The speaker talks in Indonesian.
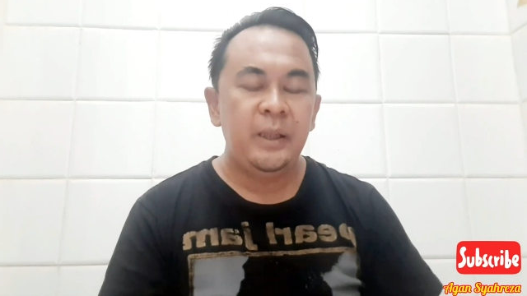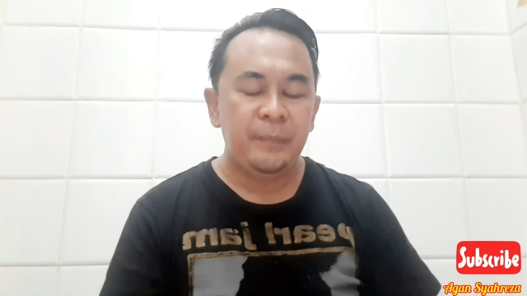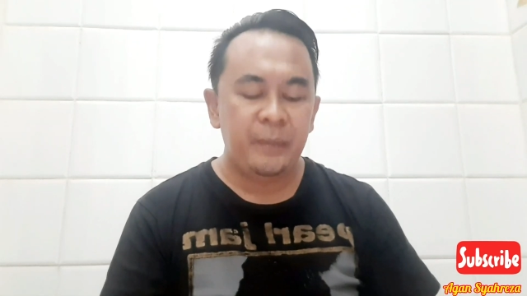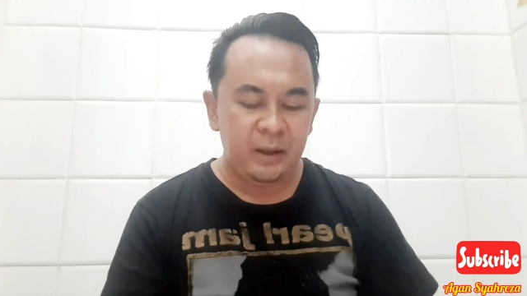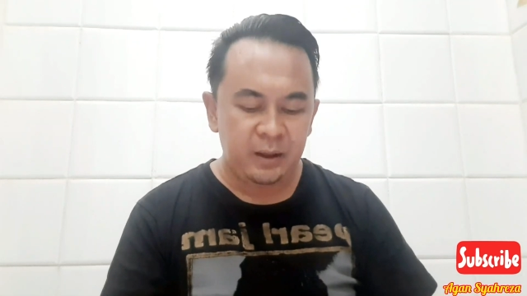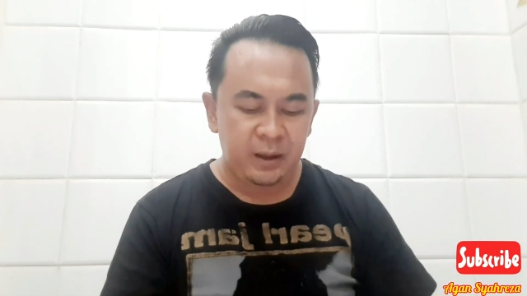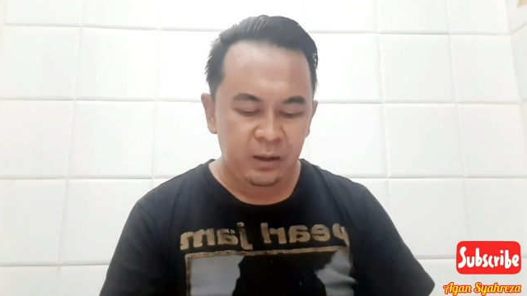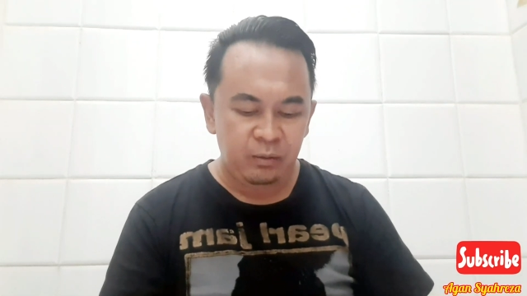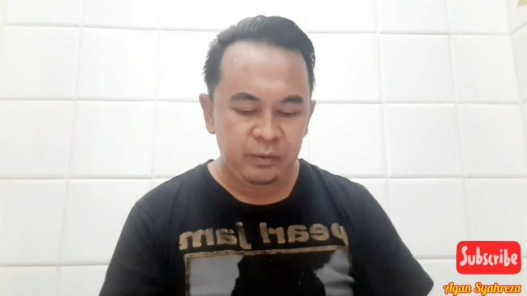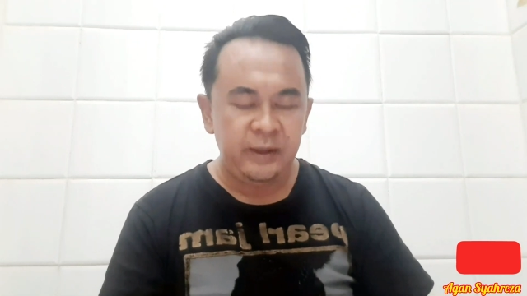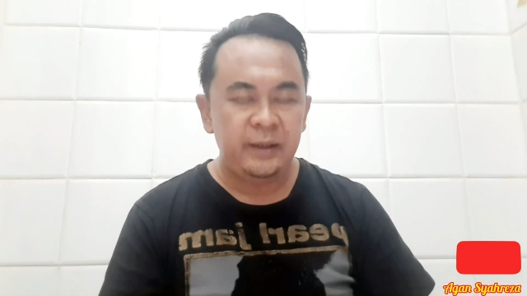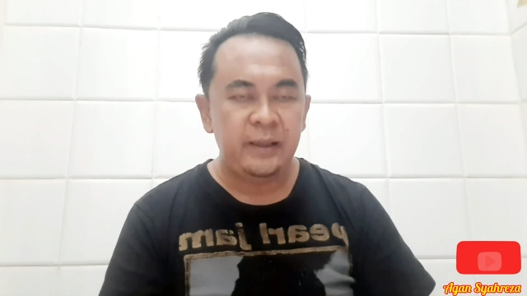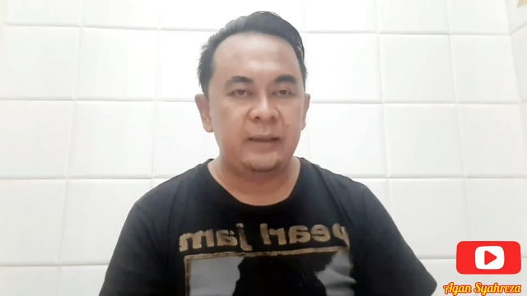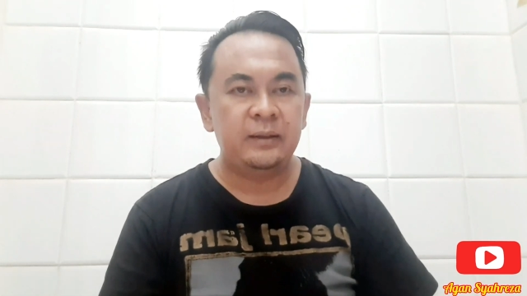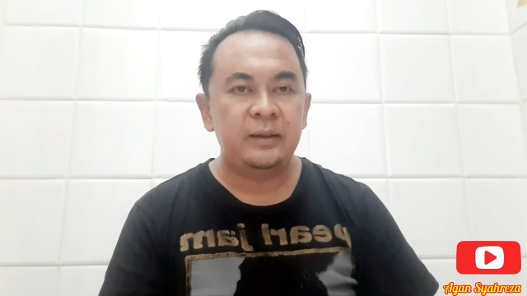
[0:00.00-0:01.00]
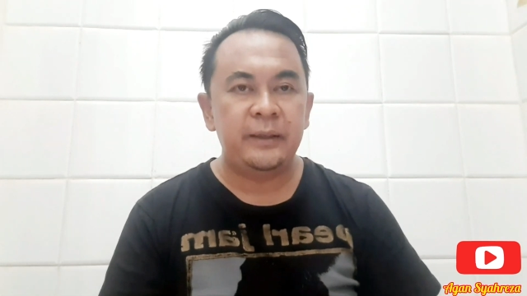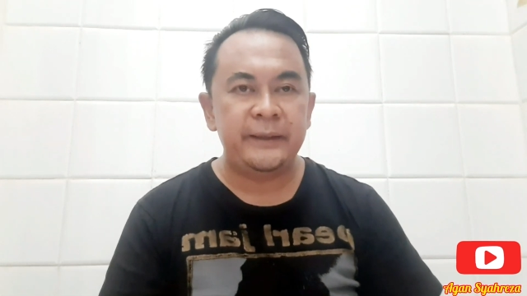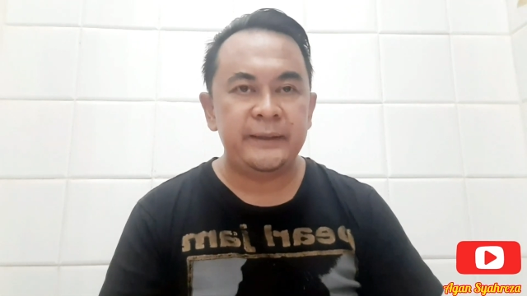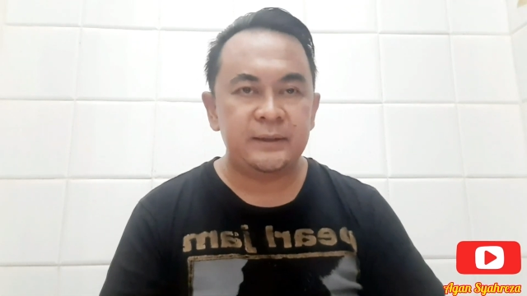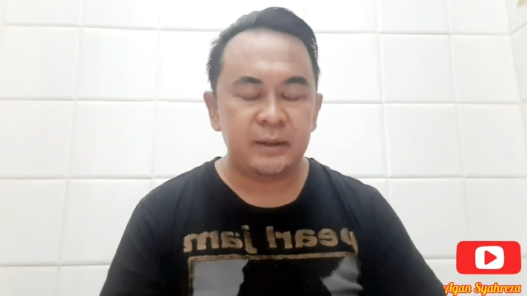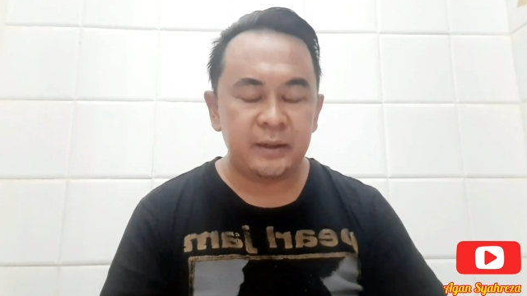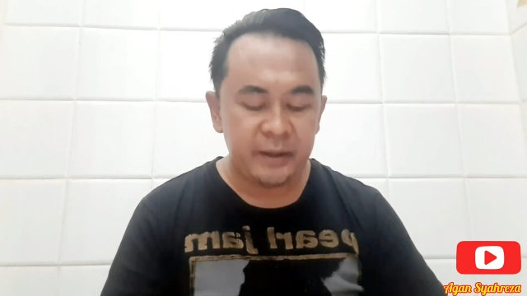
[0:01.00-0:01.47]
Dimana kalau dilihat
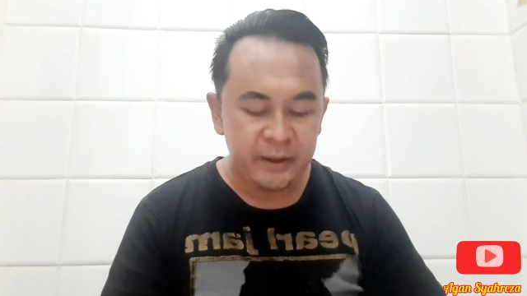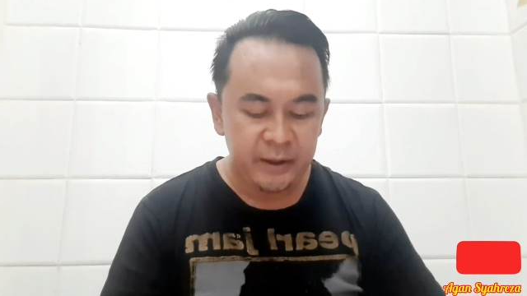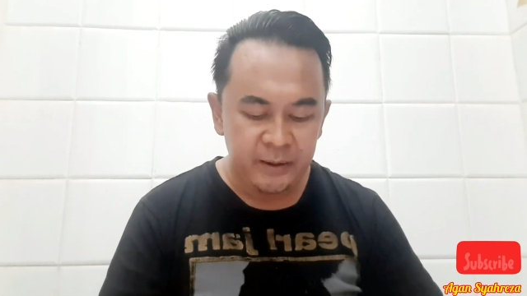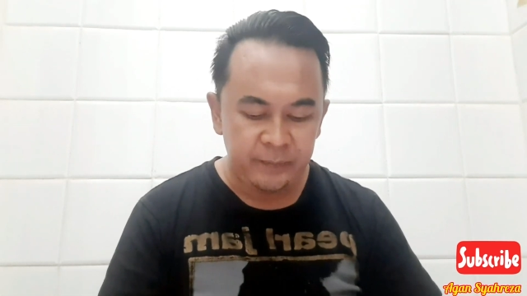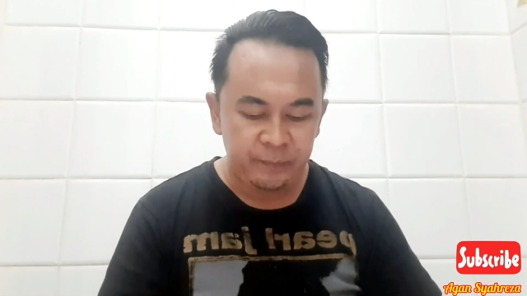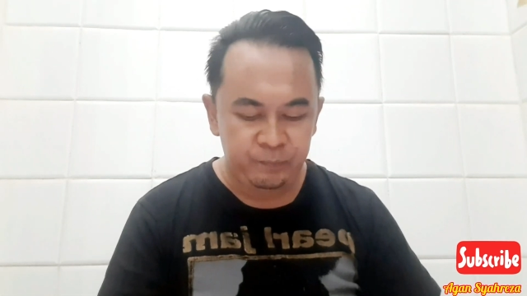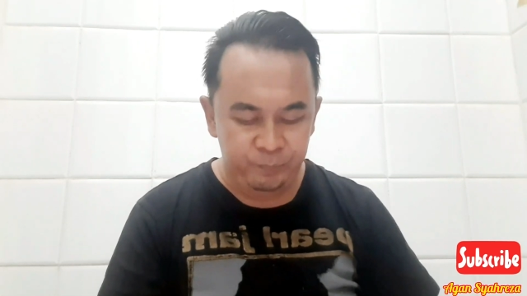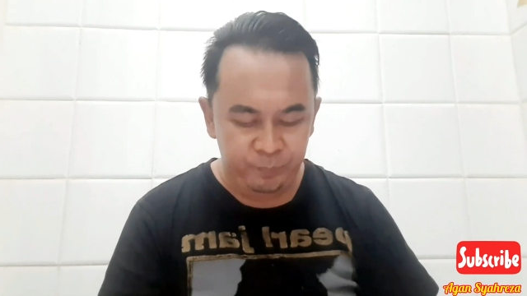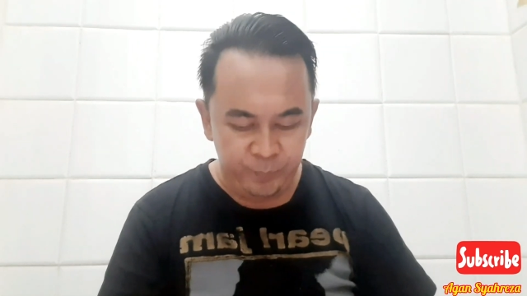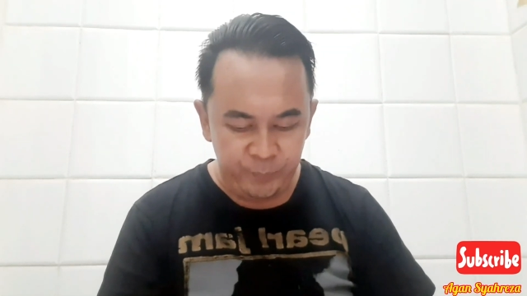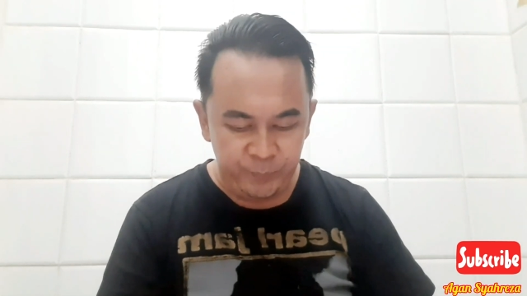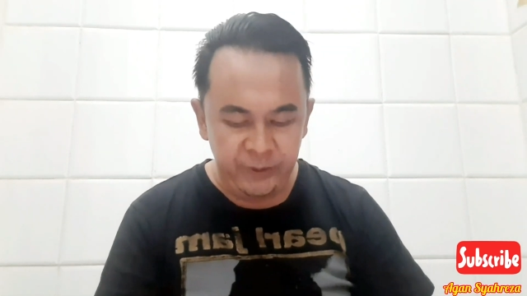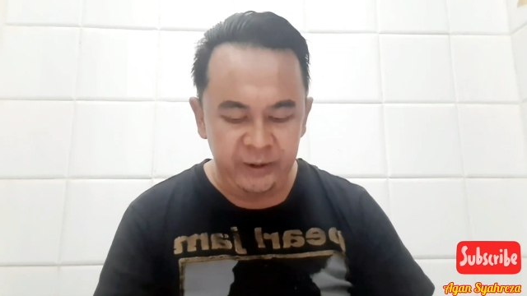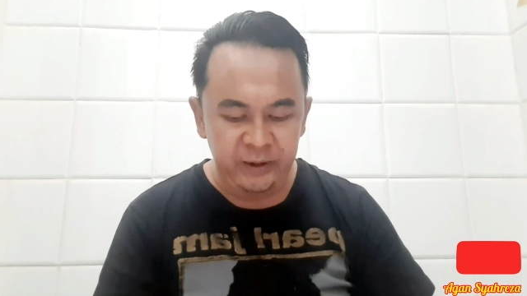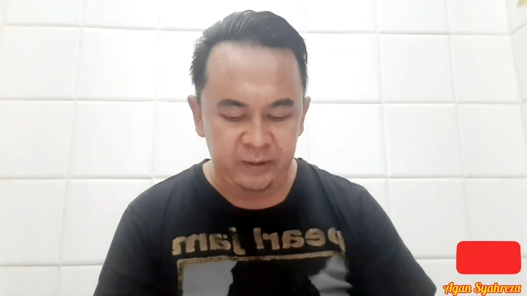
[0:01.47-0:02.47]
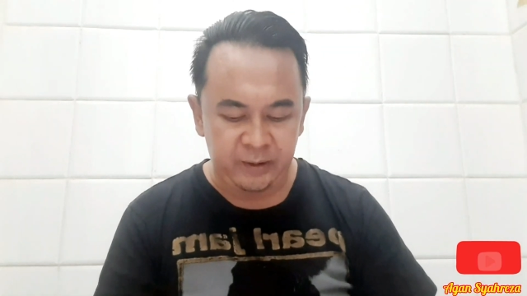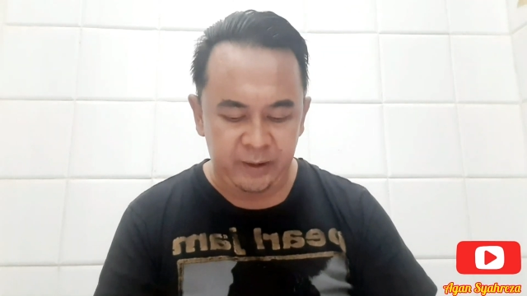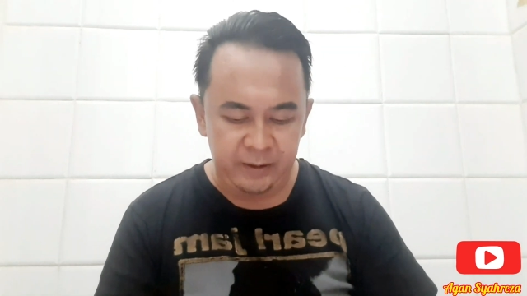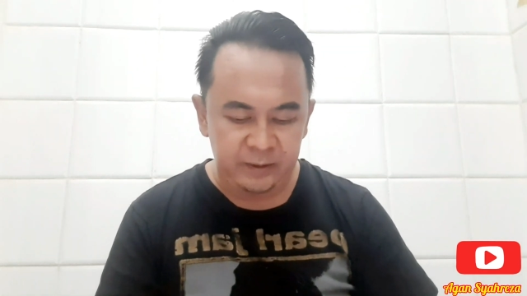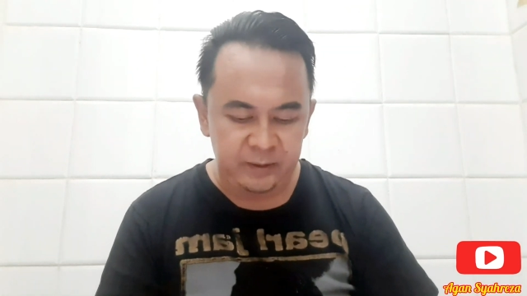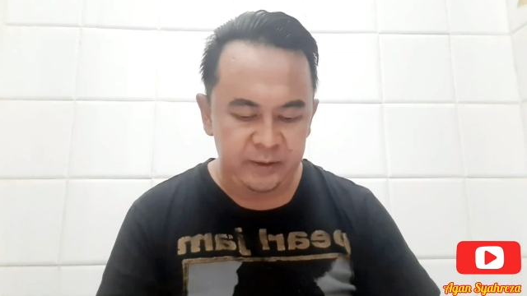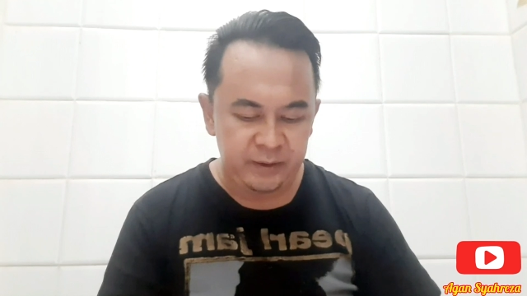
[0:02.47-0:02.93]
dari segi
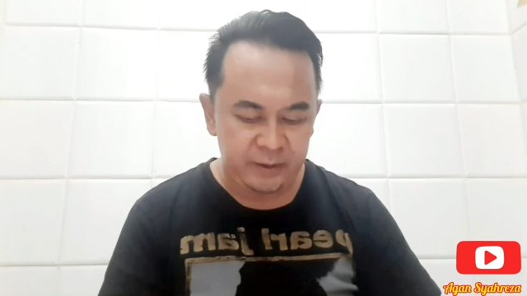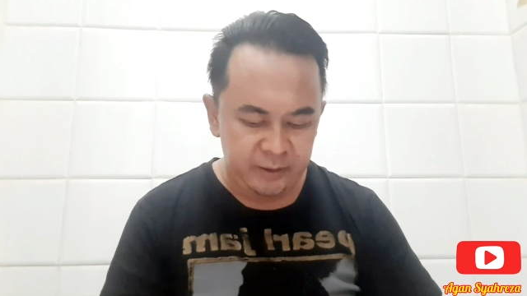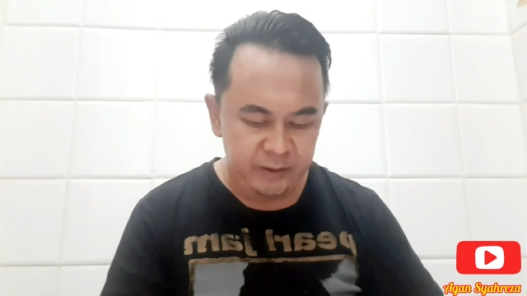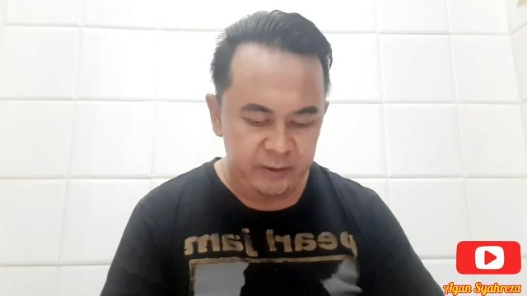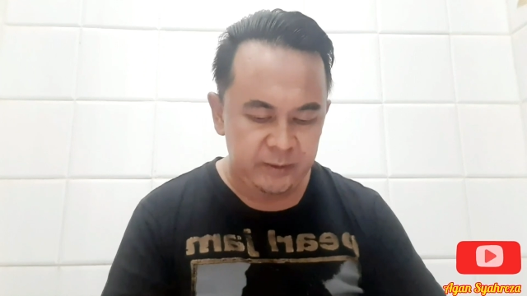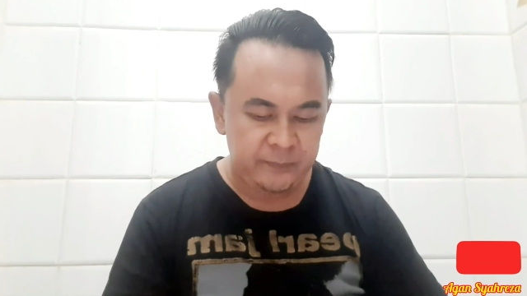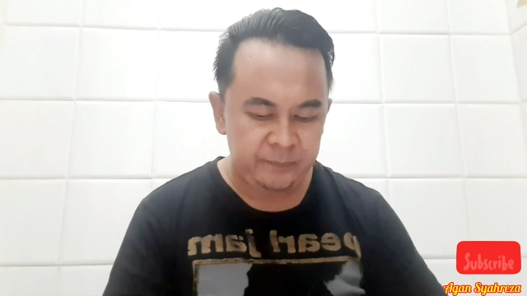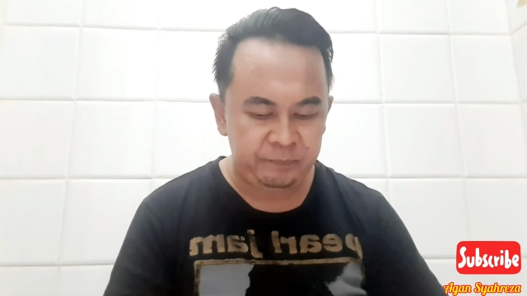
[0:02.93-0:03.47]
peringkat ini